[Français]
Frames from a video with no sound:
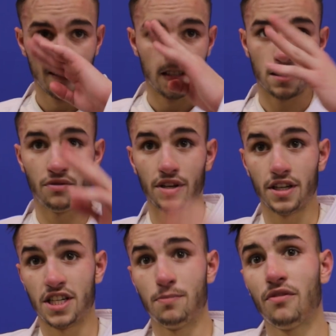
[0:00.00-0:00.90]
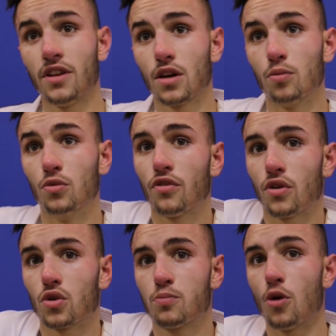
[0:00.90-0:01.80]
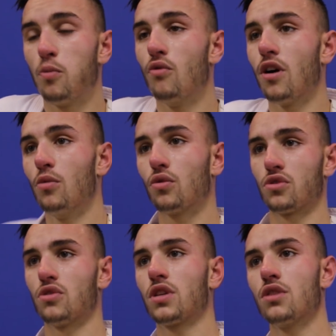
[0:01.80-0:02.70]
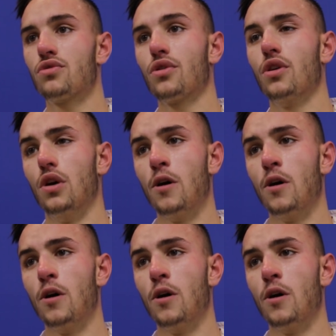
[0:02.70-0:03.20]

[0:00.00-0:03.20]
Ça fait, j'ai pas fait la Coupe de France pour pouvoir me concentrer sur,